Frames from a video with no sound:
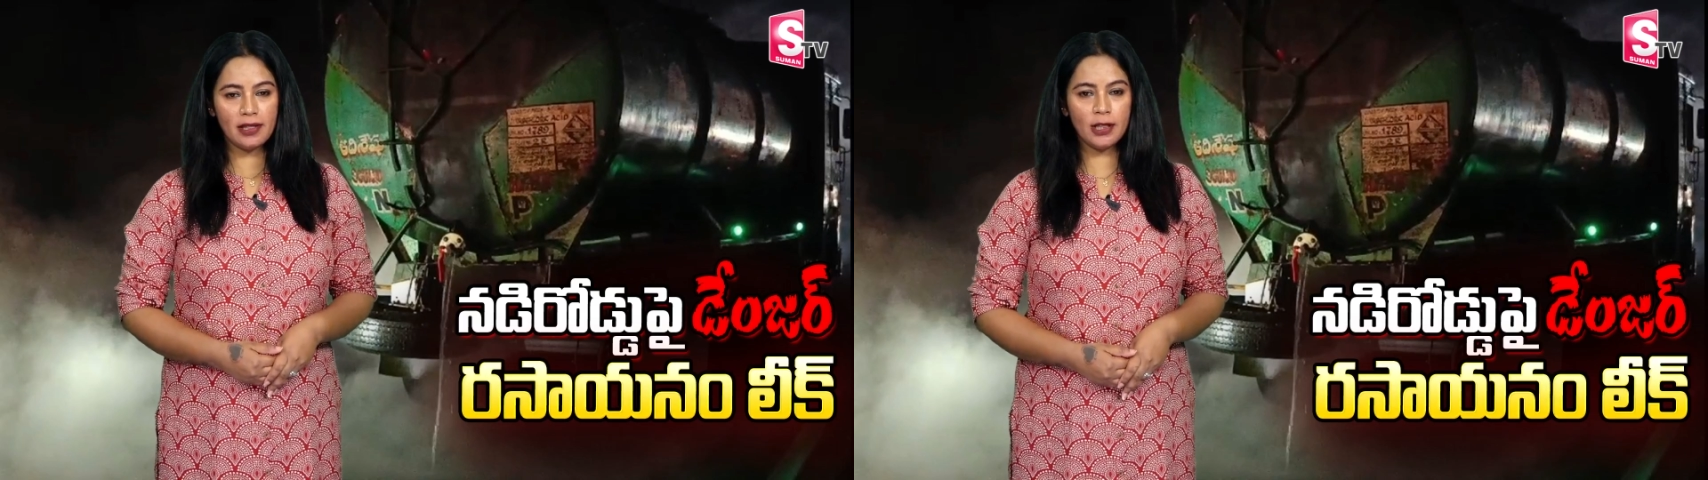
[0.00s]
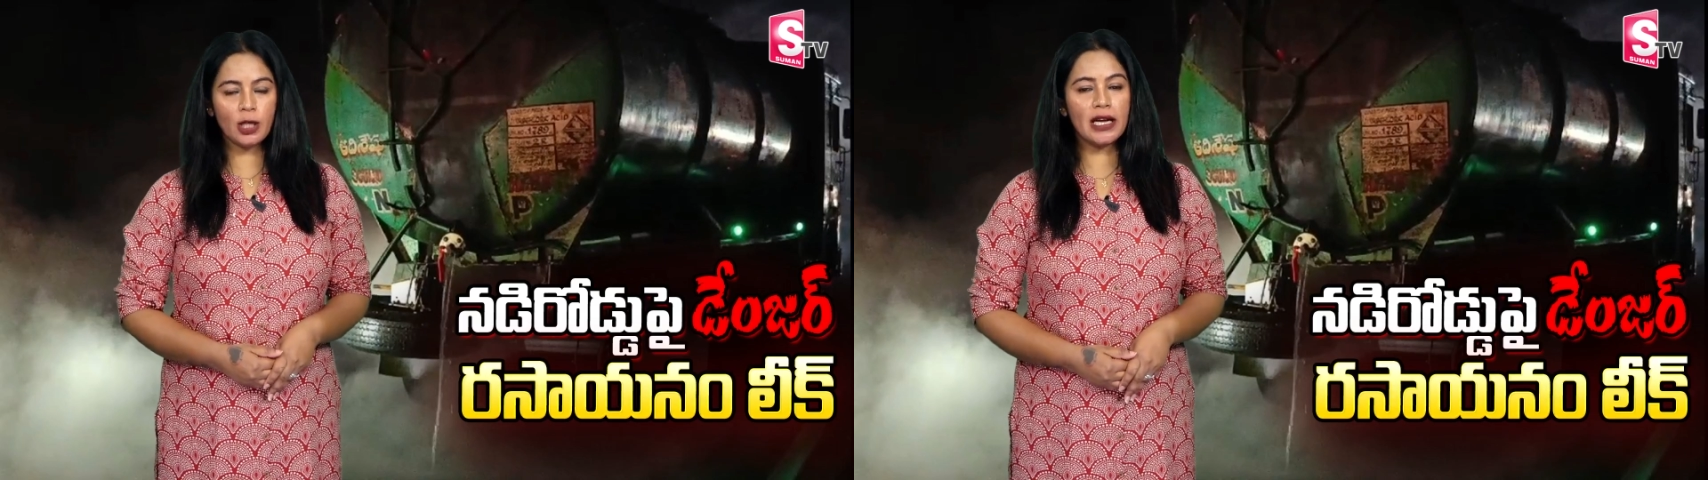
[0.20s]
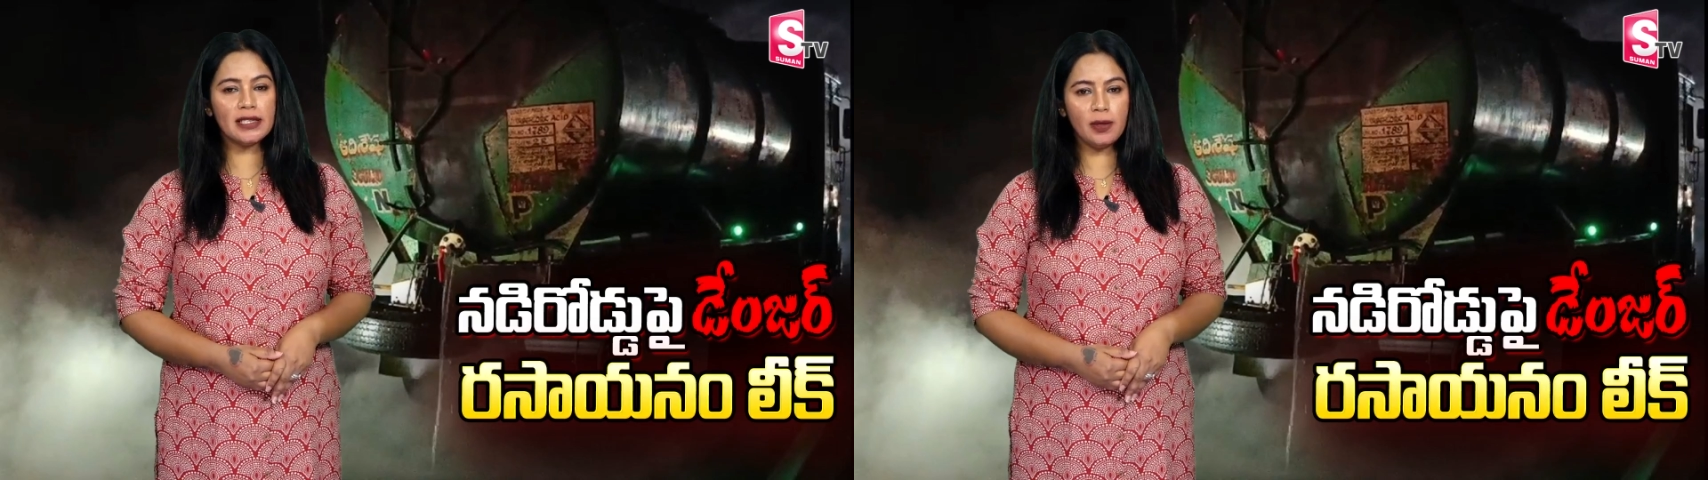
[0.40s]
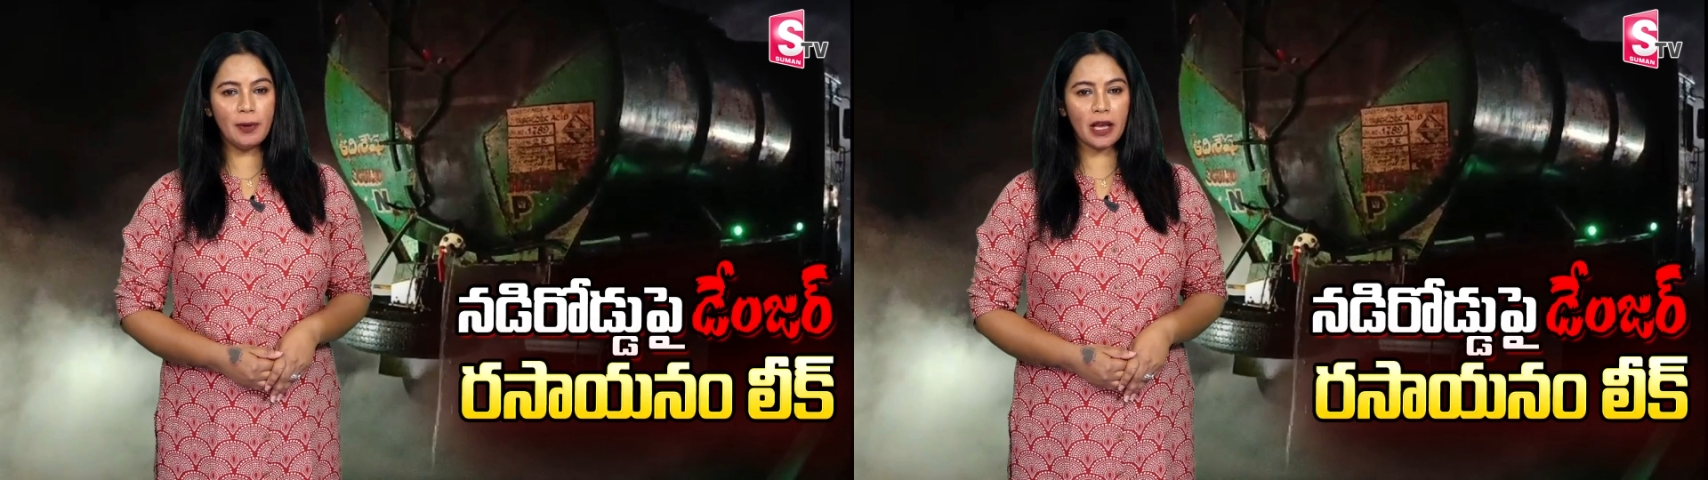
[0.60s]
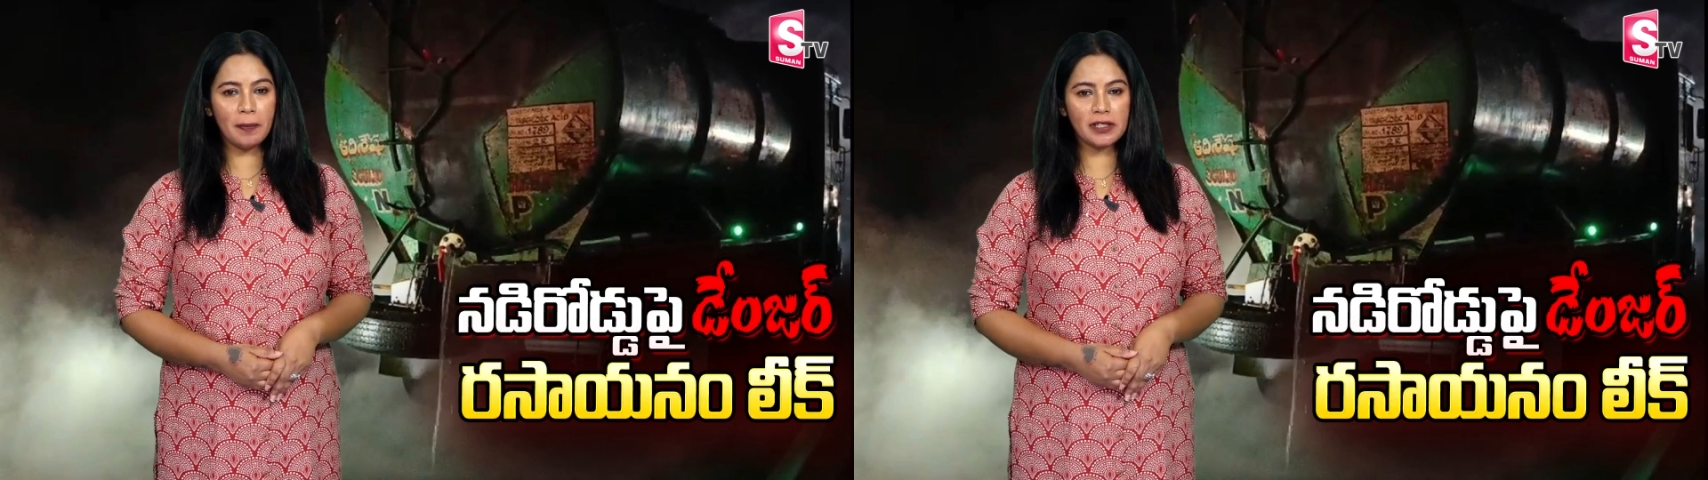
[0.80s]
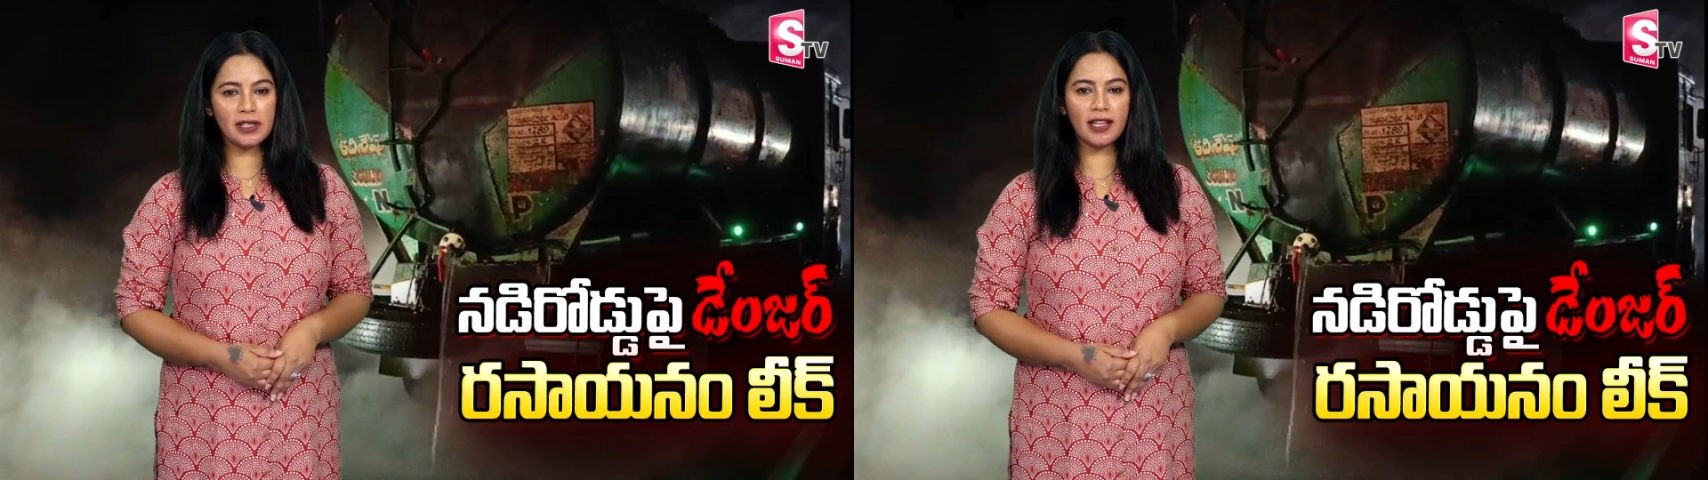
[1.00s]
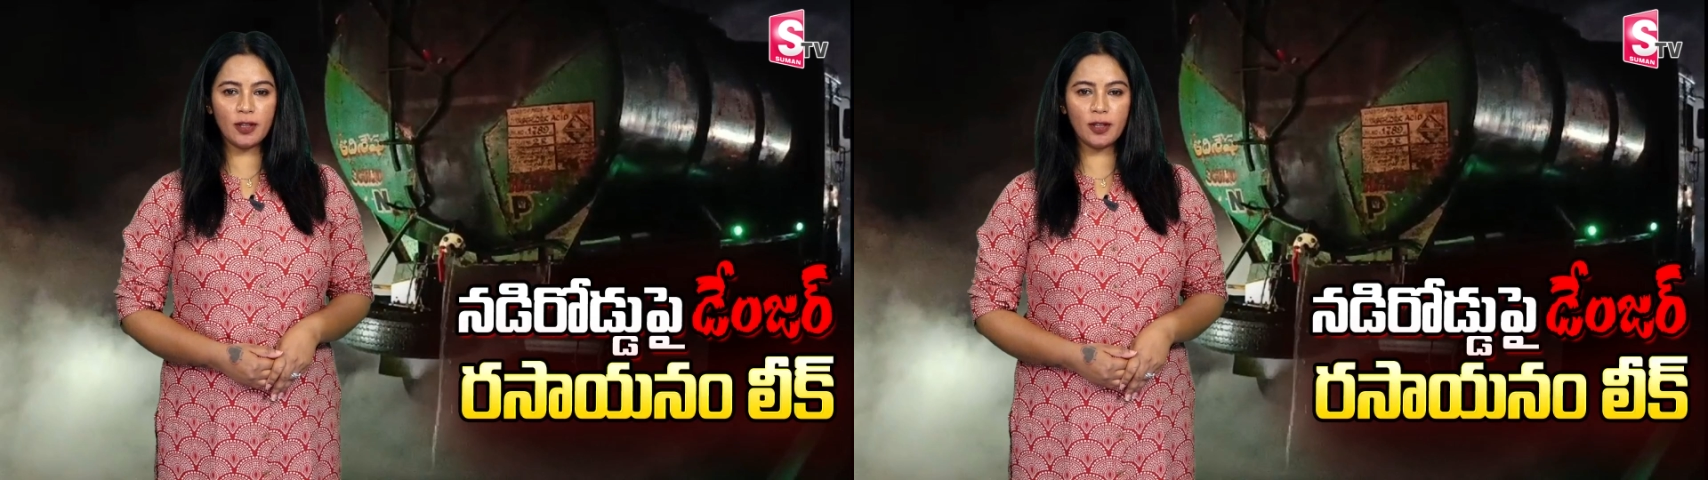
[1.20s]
దీంతో కాసేపటికి పరిస్థితి